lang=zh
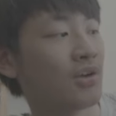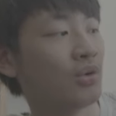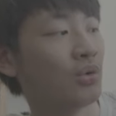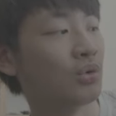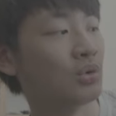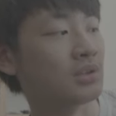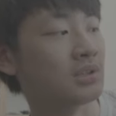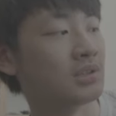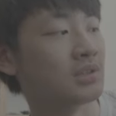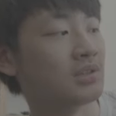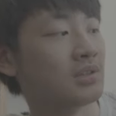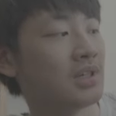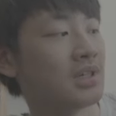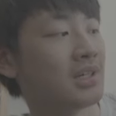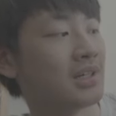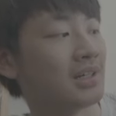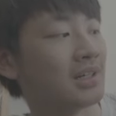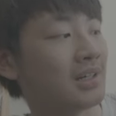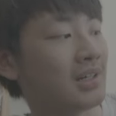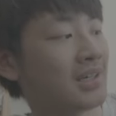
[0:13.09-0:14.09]
或者是一
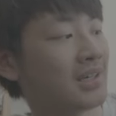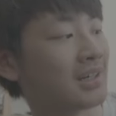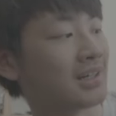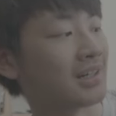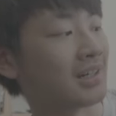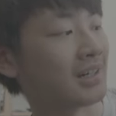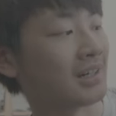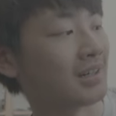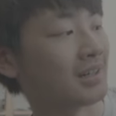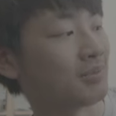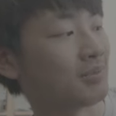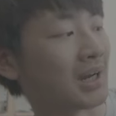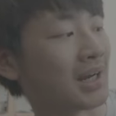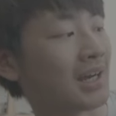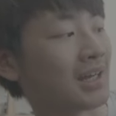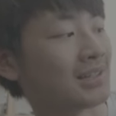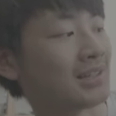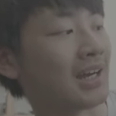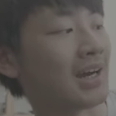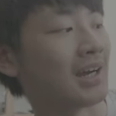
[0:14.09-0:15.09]
个一个把
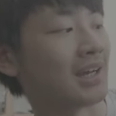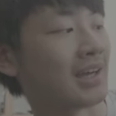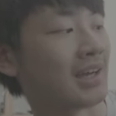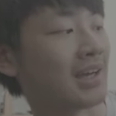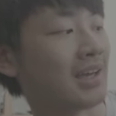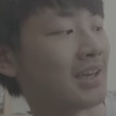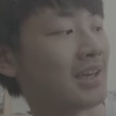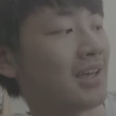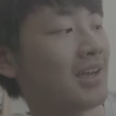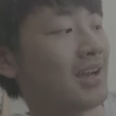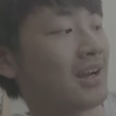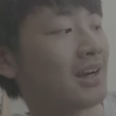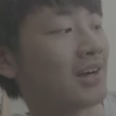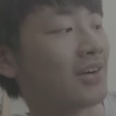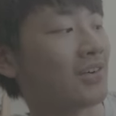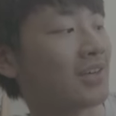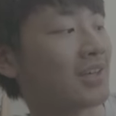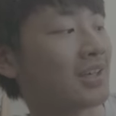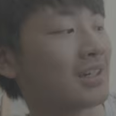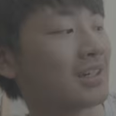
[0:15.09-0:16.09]
它打开，然
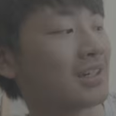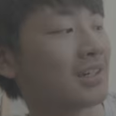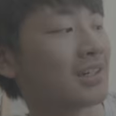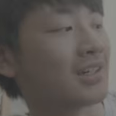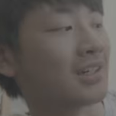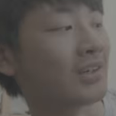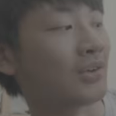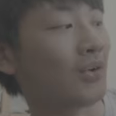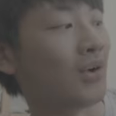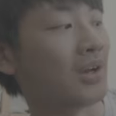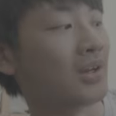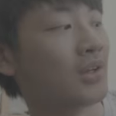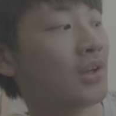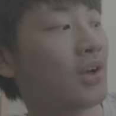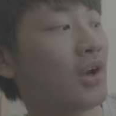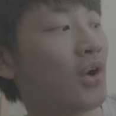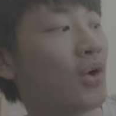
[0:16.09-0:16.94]
后一个一个关，